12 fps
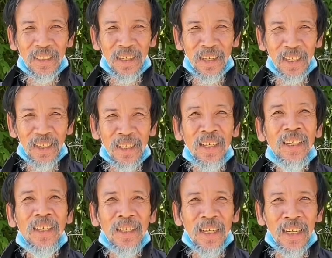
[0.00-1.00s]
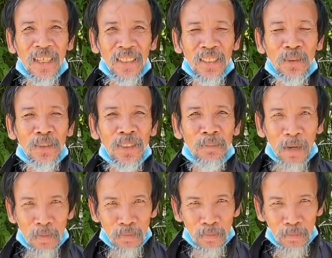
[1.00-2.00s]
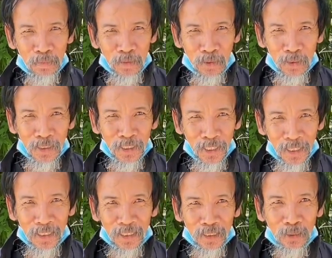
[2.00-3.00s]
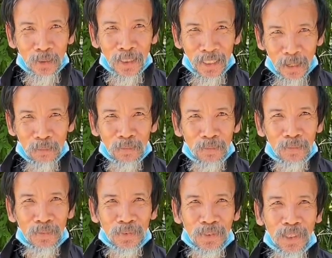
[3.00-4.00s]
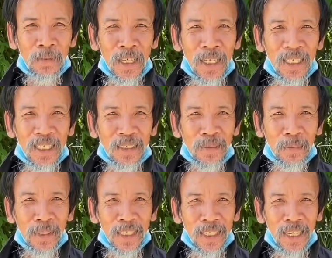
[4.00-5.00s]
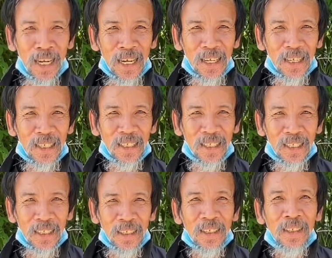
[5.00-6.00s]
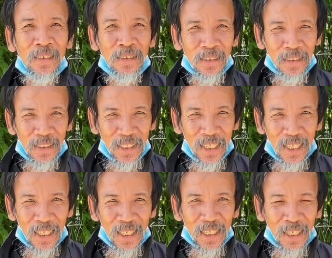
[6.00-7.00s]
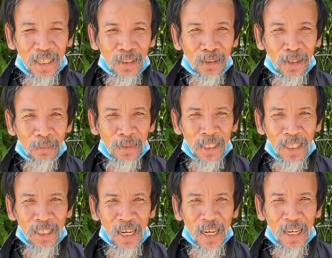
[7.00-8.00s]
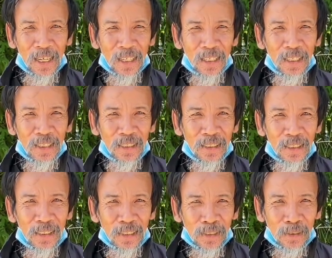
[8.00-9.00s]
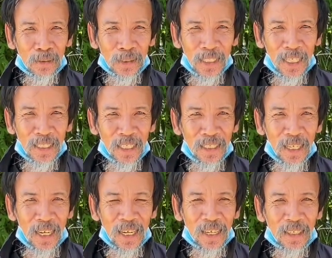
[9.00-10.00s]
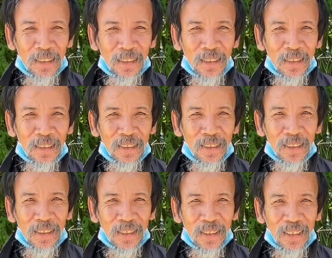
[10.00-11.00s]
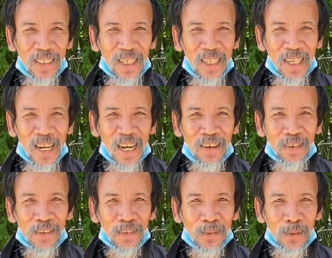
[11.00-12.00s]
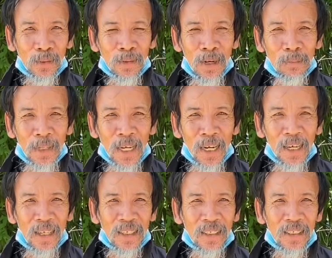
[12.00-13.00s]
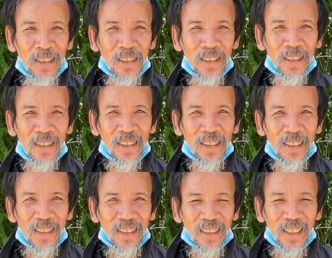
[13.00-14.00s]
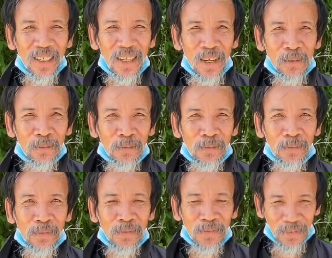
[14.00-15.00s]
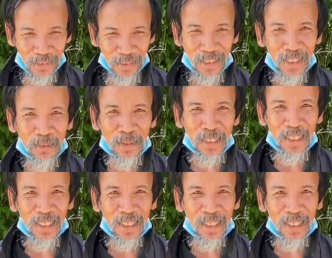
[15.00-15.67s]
rồi là vợ tôi tên bổng dạ. con tên ninh tôi tên lộc bổng ơi mày nói nè chị đây gà tôi gặp đó đấy nè tôi cha ninh nè đây đấy nghe không tôi chọc cổng nè chú Được đi không? tìm hoài luôn hả chú đi tìm hoài